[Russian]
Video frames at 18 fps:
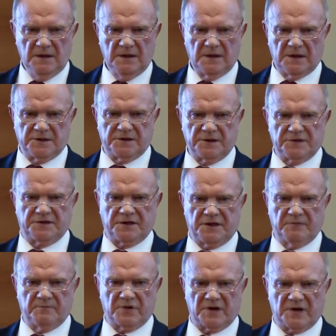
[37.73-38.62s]
Эти
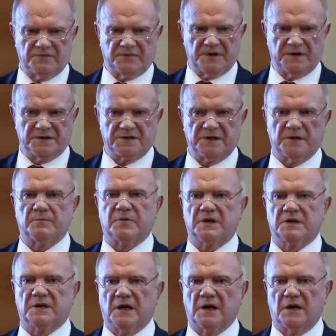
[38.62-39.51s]
семь профессий
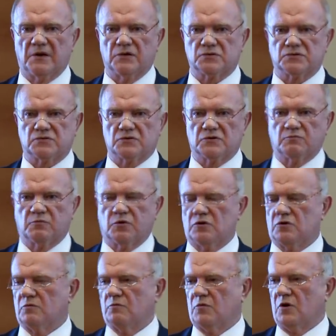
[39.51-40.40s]
определяют судьбу
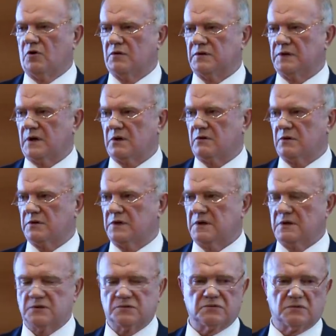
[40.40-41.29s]
любого
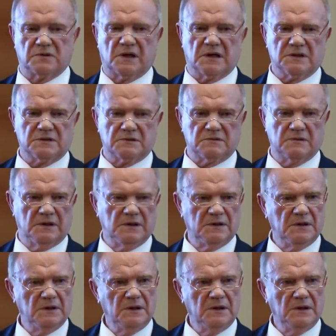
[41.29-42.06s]
народа и государства.